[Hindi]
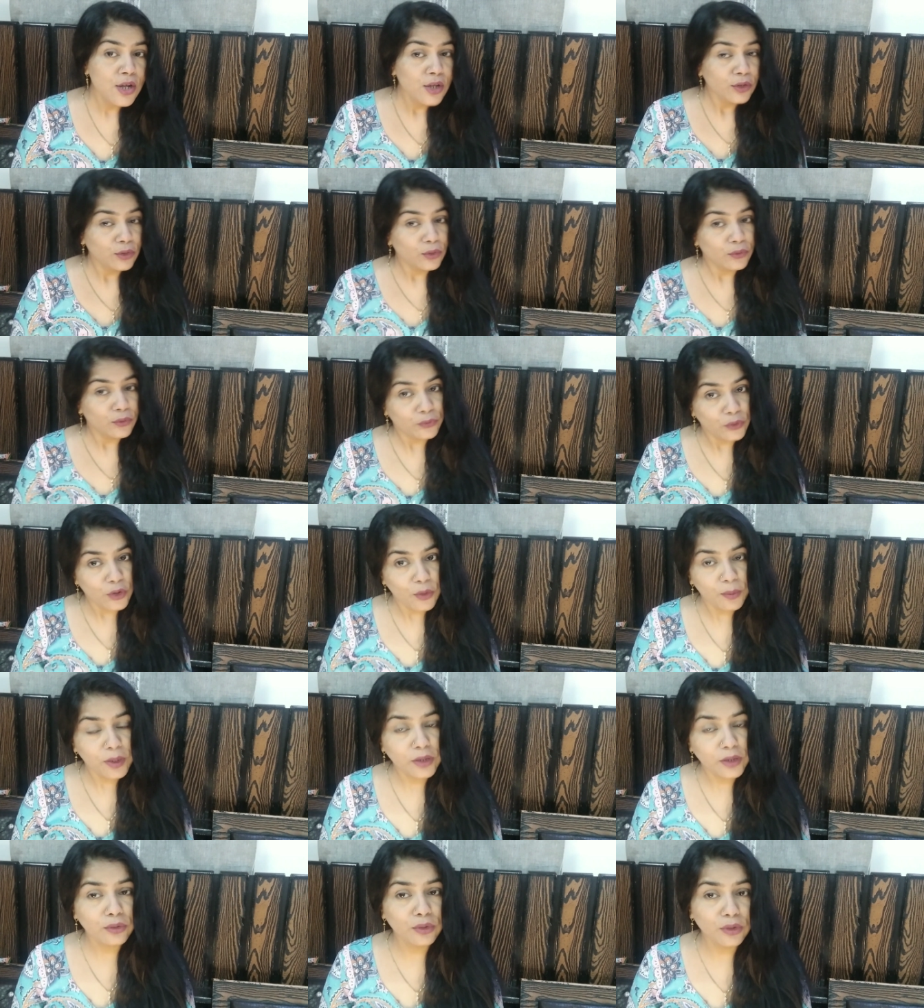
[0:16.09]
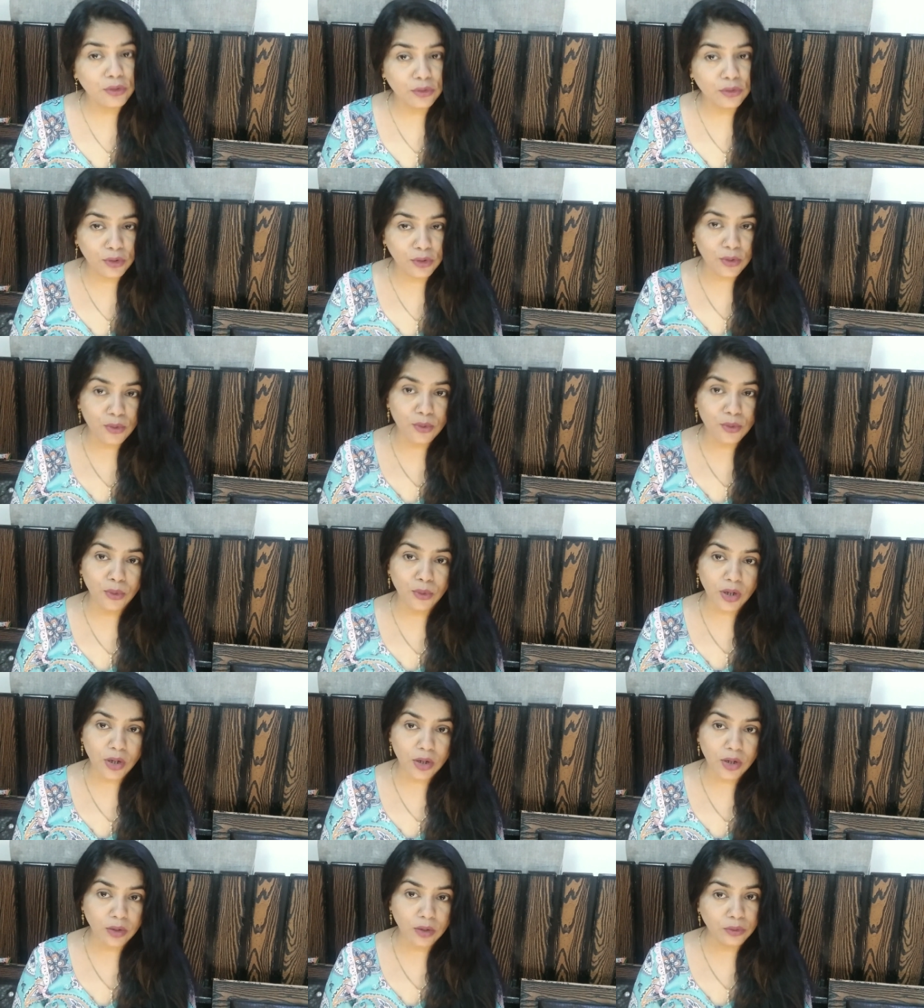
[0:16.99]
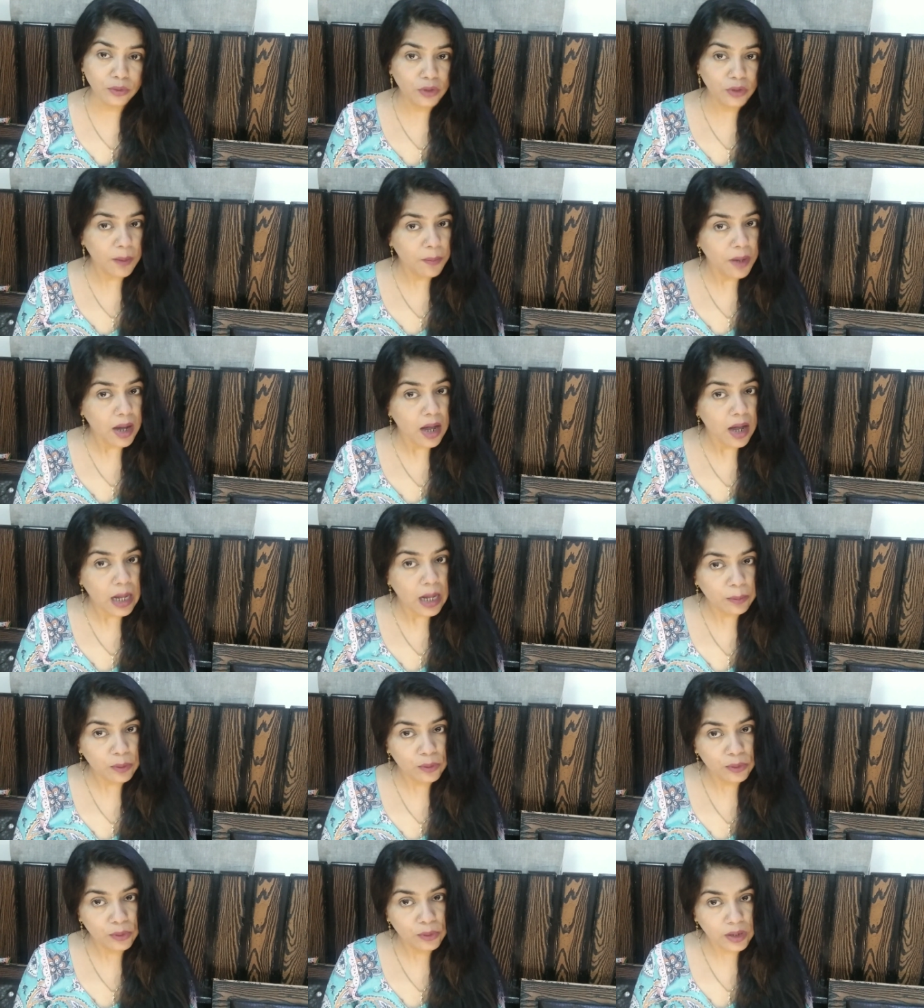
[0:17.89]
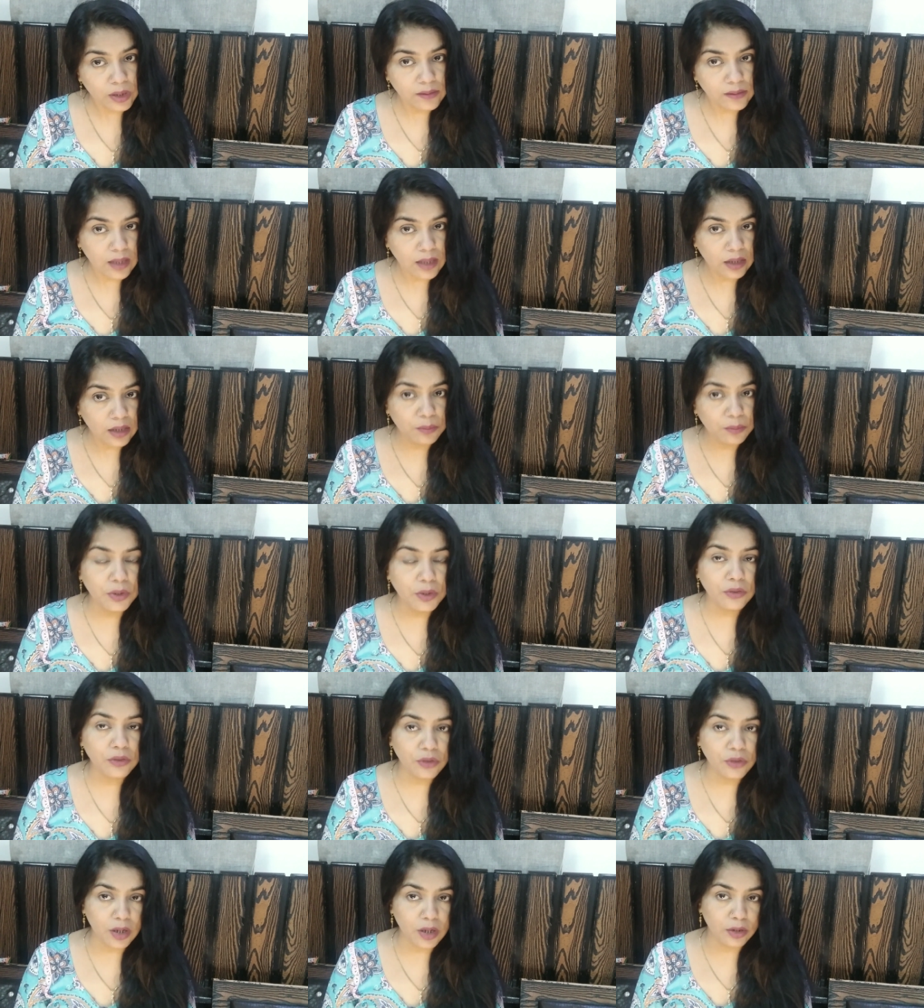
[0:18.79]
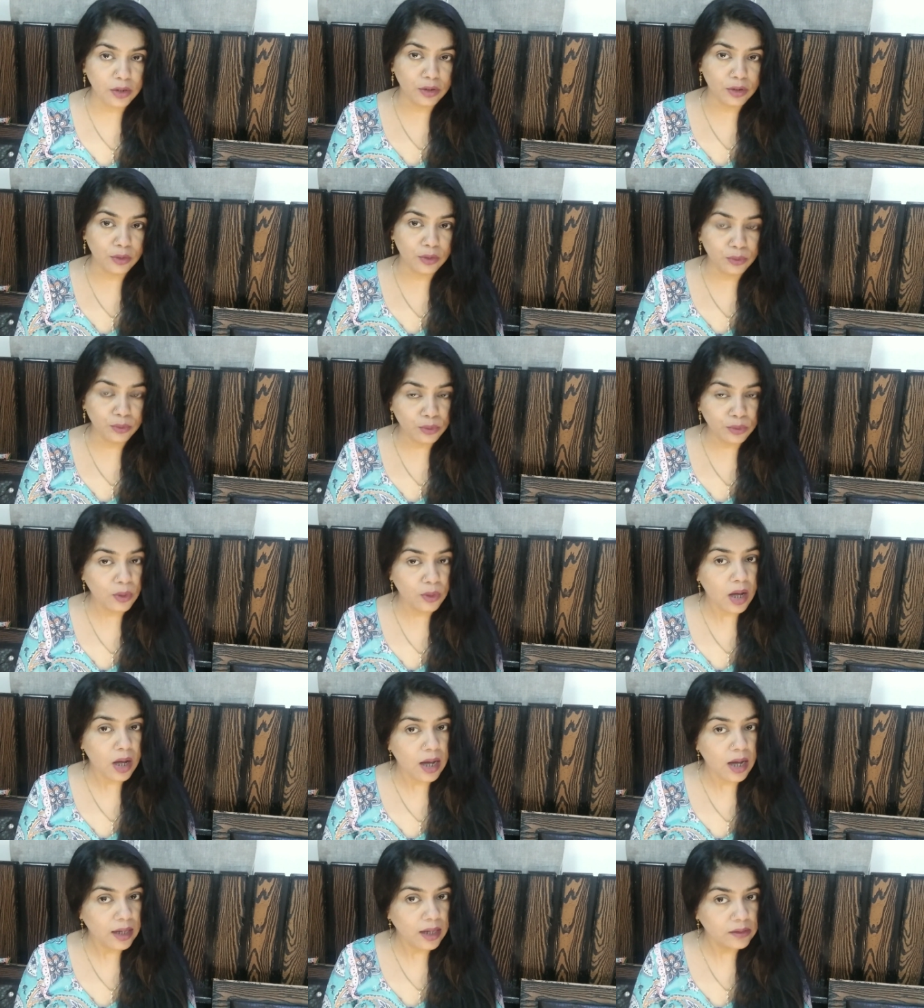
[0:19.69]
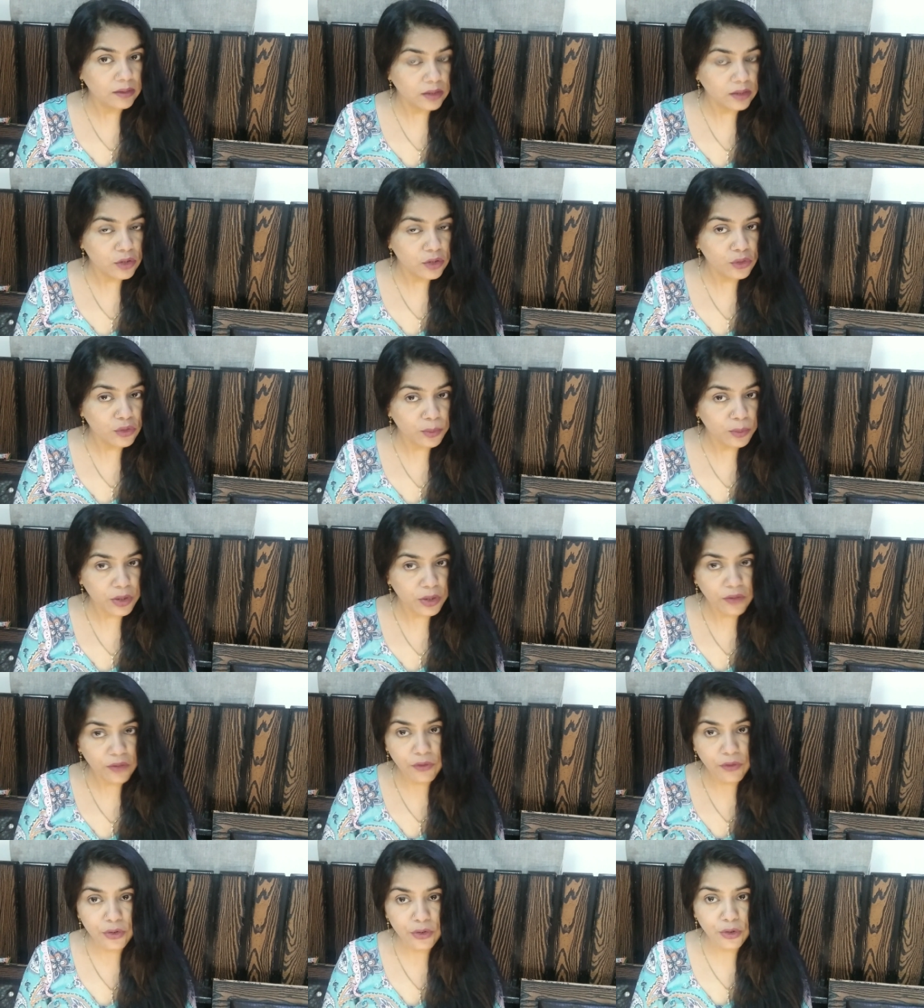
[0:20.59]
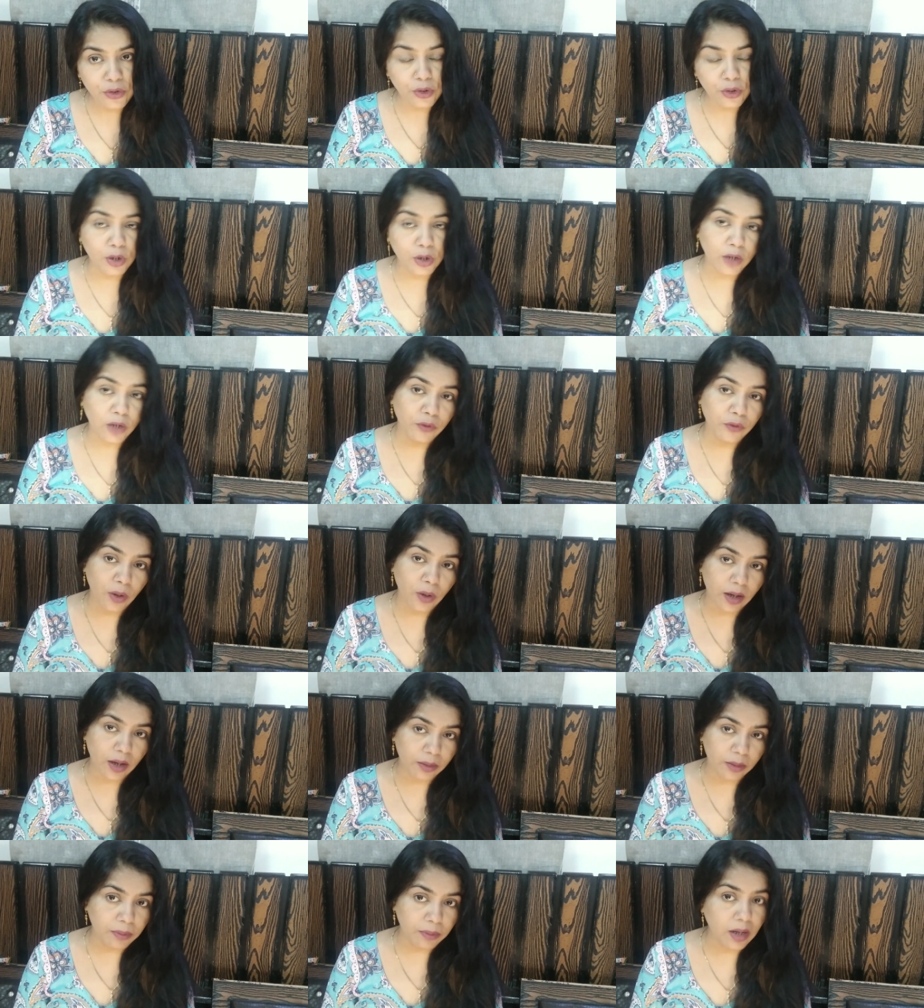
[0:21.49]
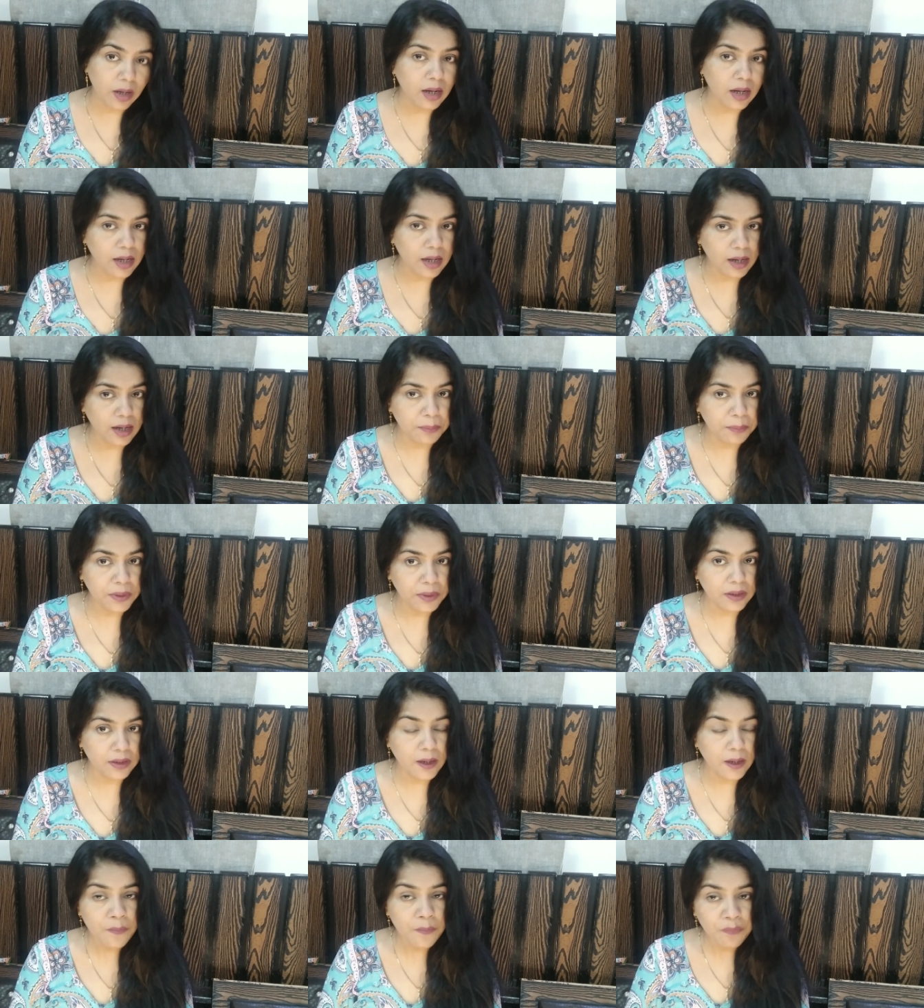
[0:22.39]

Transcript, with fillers: तो वो मैं सोचती हूँ कि उसे मैं आप लोगों के साथ भी शेयर करूँ तो आज की जो मेरी वीडियो है वो हर्बल हिना पर है